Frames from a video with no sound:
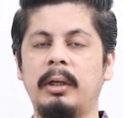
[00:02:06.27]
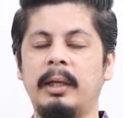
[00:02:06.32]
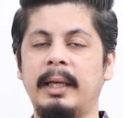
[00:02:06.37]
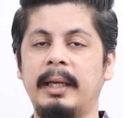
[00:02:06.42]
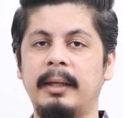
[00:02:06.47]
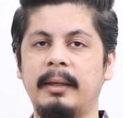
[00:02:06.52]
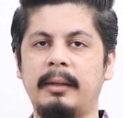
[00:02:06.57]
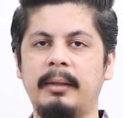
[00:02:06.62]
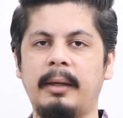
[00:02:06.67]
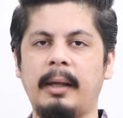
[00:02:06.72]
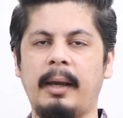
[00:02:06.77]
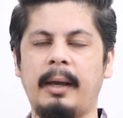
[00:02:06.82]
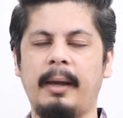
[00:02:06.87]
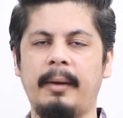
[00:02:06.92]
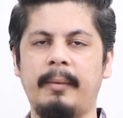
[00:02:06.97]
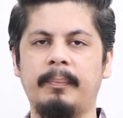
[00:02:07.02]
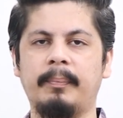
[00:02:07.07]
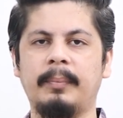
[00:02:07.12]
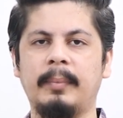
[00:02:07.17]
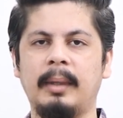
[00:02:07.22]
लिंक्ड
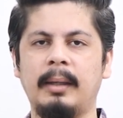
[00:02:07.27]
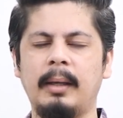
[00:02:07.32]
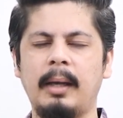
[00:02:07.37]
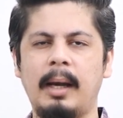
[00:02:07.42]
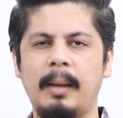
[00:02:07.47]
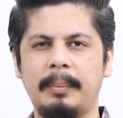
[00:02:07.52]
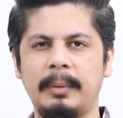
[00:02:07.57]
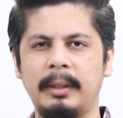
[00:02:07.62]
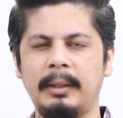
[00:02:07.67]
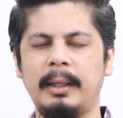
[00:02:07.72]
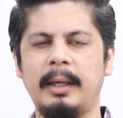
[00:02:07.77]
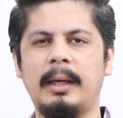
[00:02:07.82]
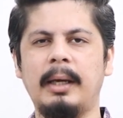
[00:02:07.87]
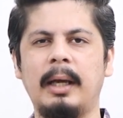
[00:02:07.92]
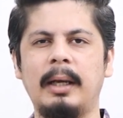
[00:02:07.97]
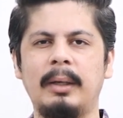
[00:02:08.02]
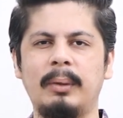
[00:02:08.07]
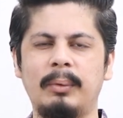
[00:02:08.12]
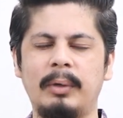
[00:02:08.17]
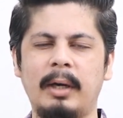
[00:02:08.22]
है आपने देखा
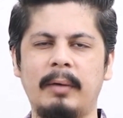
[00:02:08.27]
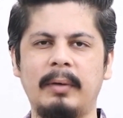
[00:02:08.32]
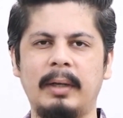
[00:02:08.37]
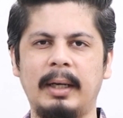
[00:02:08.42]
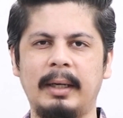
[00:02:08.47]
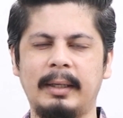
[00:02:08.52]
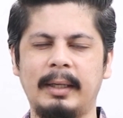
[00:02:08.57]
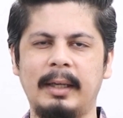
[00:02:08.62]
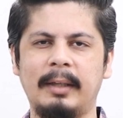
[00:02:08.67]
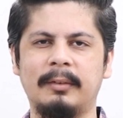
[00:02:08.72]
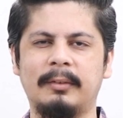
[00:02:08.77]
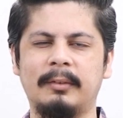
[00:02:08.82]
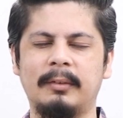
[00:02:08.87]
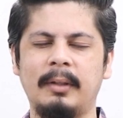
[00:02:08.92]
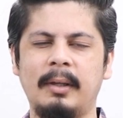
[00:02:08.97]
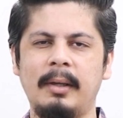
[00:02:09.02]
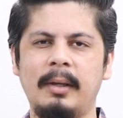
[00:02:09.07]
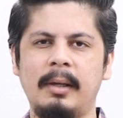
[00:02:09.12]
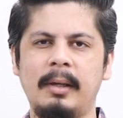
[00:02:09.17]
लूना वाला केस